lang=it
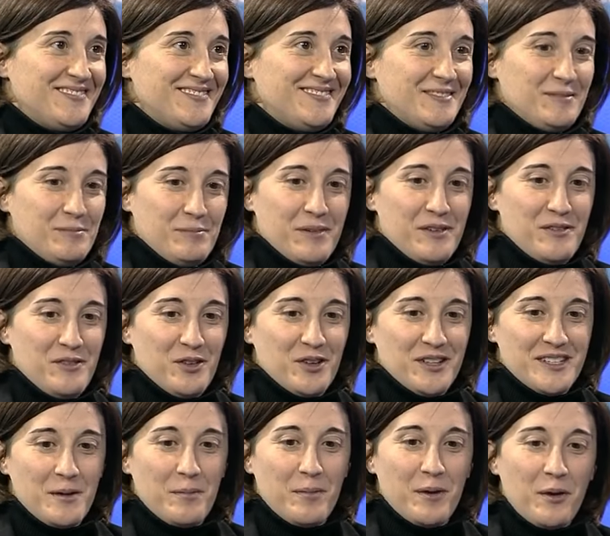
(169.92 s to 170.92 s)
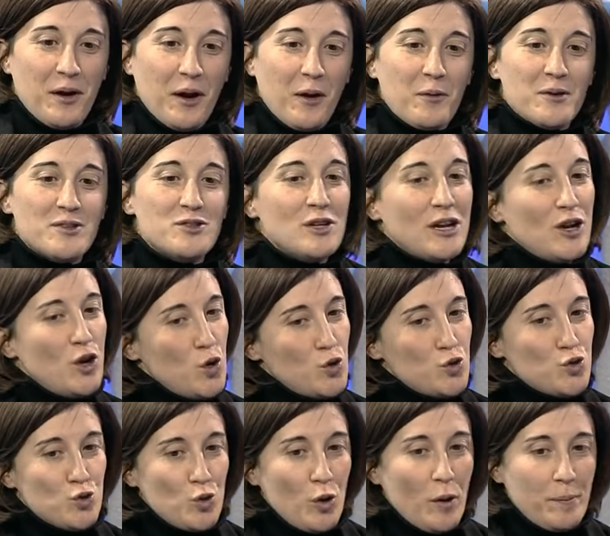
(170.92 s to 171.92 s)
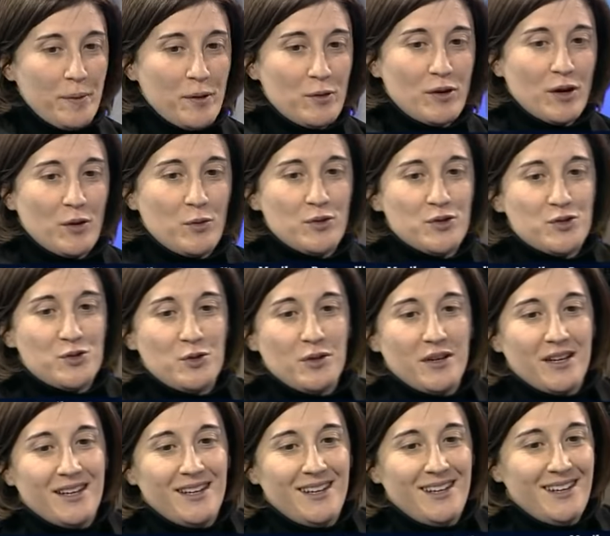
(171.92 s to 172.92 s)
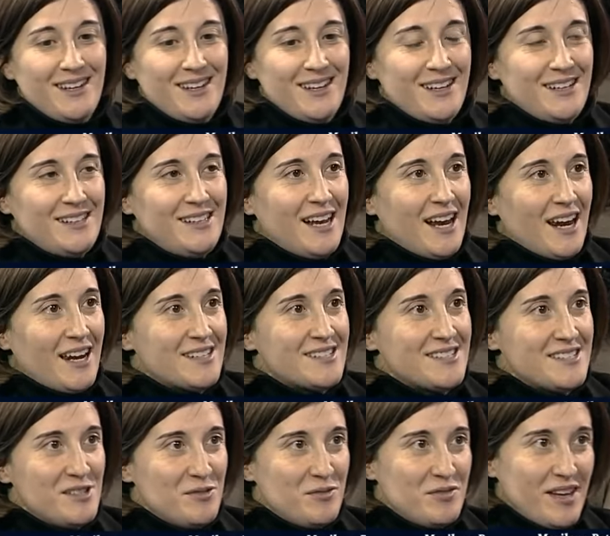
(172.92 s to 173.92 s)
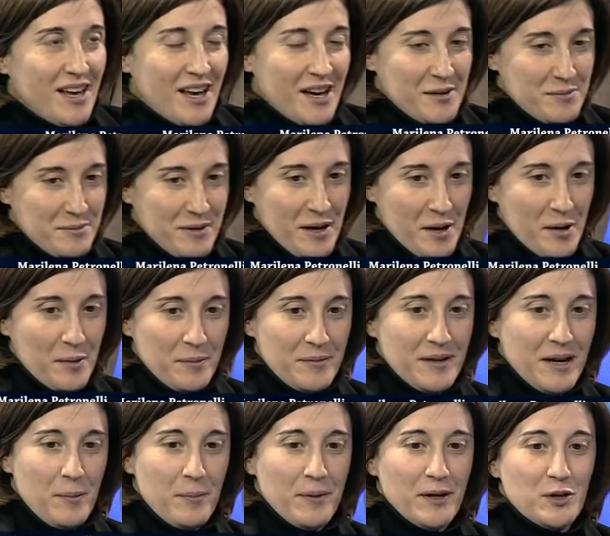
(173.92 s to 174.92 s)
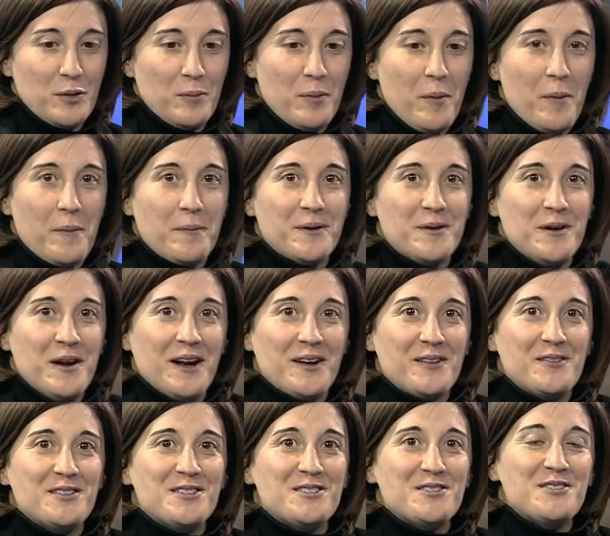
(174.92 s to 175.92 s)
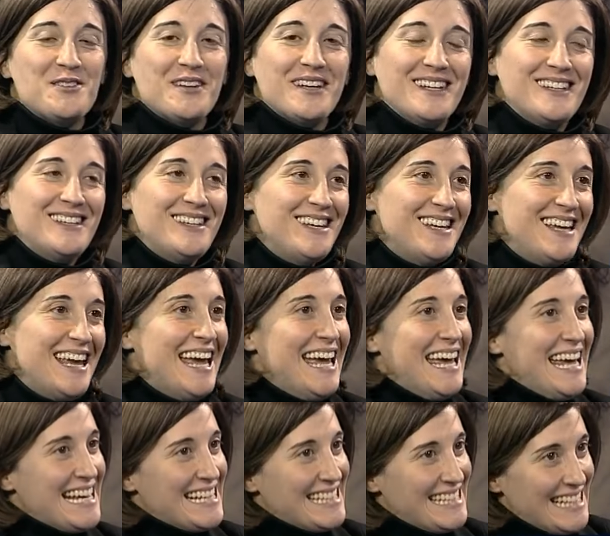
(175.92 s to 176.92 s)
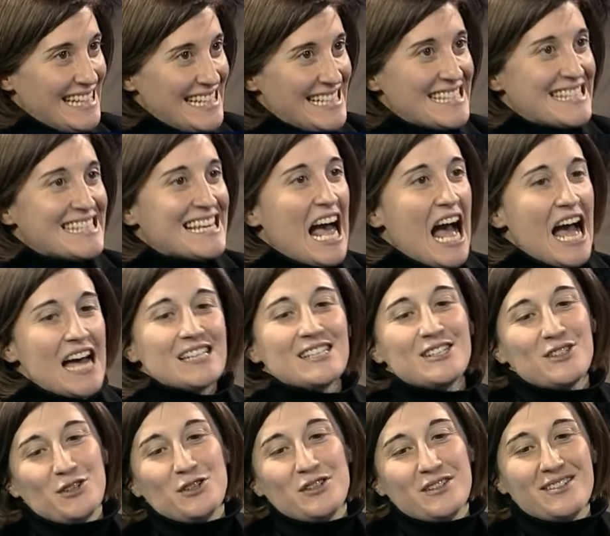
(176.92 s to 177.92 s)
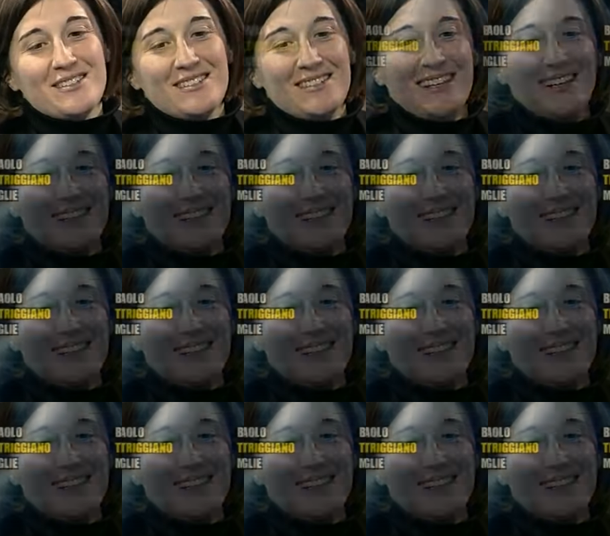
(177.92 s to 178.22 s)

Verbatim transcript: Dovete vincere soprattutto. Questione, non solo per una questione di, di, classifica, ma ripeto, proprio per una questione di, di riscatto. Quella sì, che vi